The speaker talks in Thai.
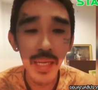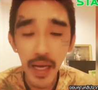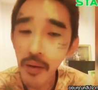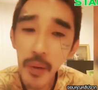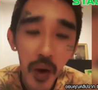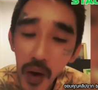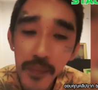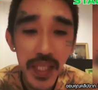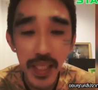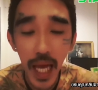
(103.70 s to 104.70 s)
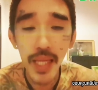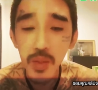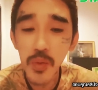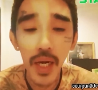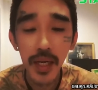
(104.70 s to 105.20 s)
เขาพร้อมที่จะแต่ง
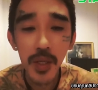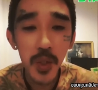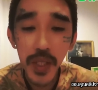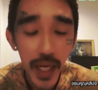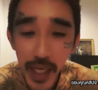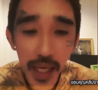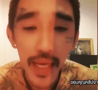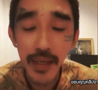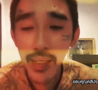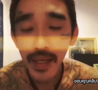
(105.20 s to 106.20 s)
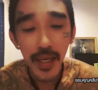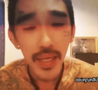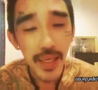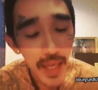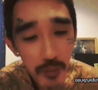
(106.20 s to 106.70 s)
ตัวชุดนักเรียน
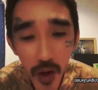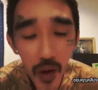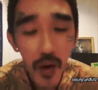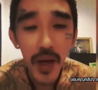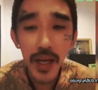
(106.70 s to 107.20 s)
เรียบร้อย